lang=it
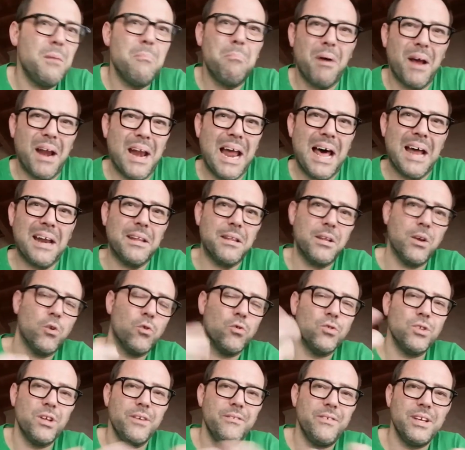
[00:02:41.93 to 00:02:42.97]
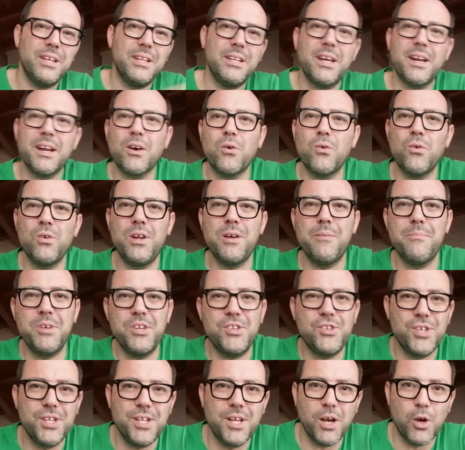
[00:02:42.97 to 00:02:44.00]
parlare, di condividere con gli
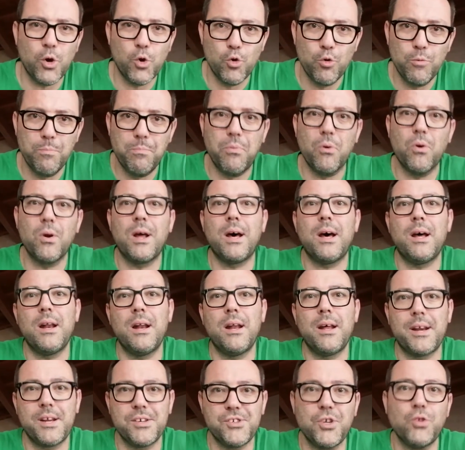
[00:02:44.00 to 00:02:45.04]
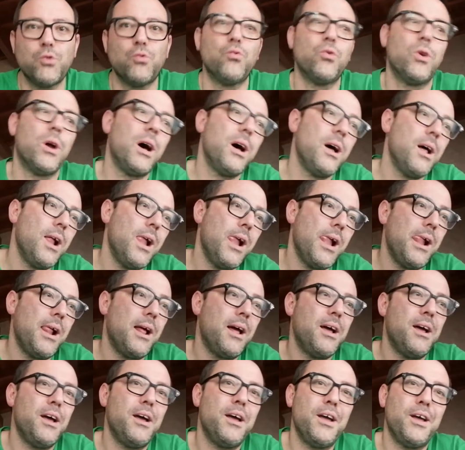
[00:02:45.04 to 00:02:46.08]
amici del gruppo la, la rasatura,
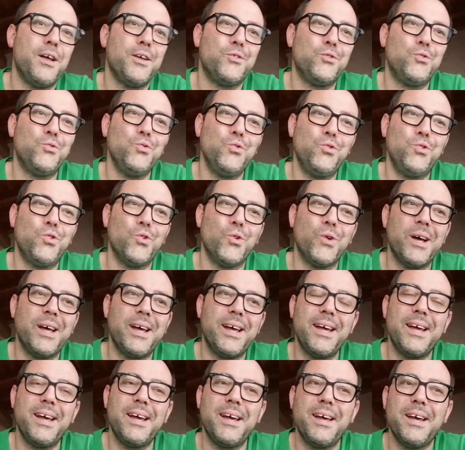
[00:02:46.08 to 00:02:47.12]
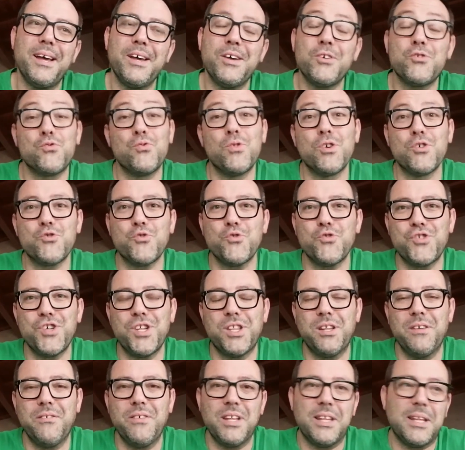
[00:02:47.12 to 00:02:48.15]
eh, tutto è, è sulla
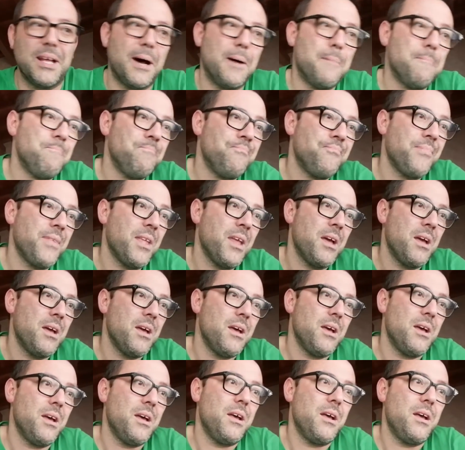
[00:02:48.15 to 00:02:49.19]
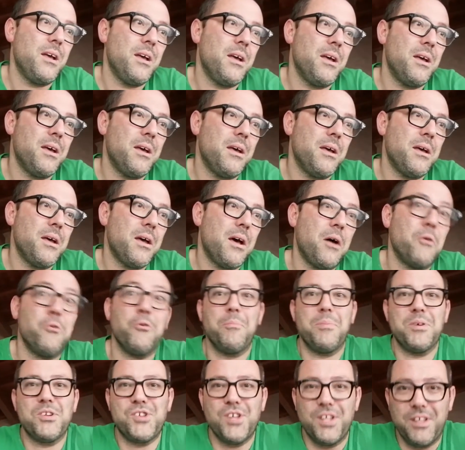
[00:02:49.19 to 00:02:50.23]
soggettività eh, a noi
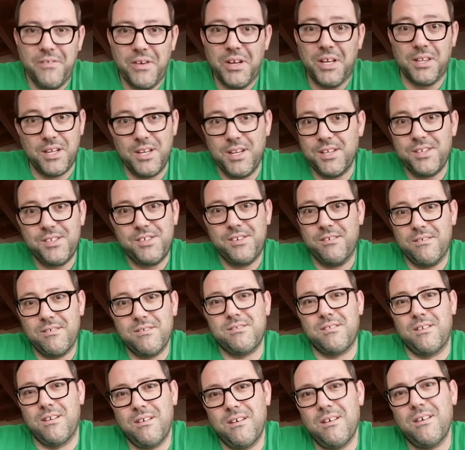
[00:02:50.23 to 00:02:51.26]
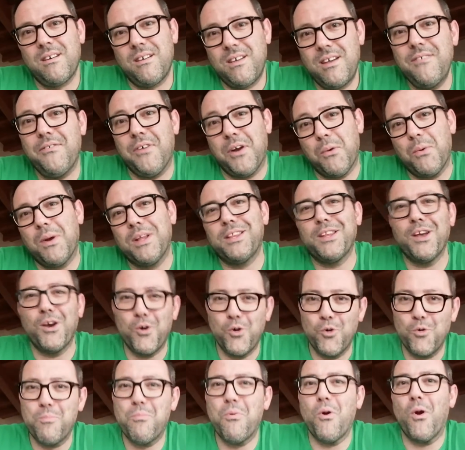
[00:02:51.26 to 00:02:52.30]
piace divertirci, chi frequenta il
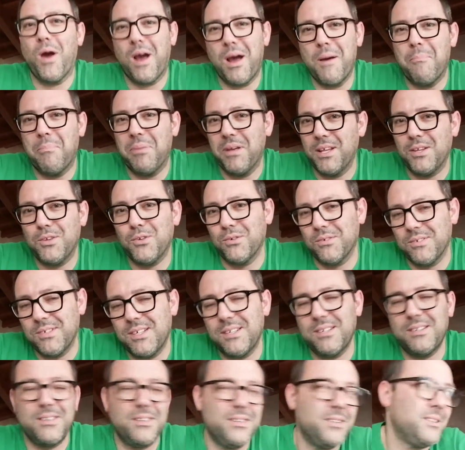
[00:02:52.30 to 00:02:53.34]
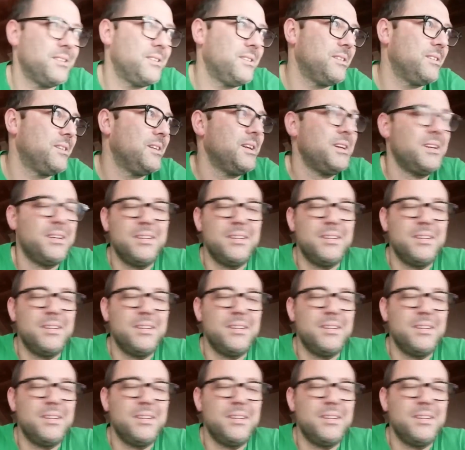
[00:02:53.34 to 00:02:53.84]
gruppo l'ha capito. Eh,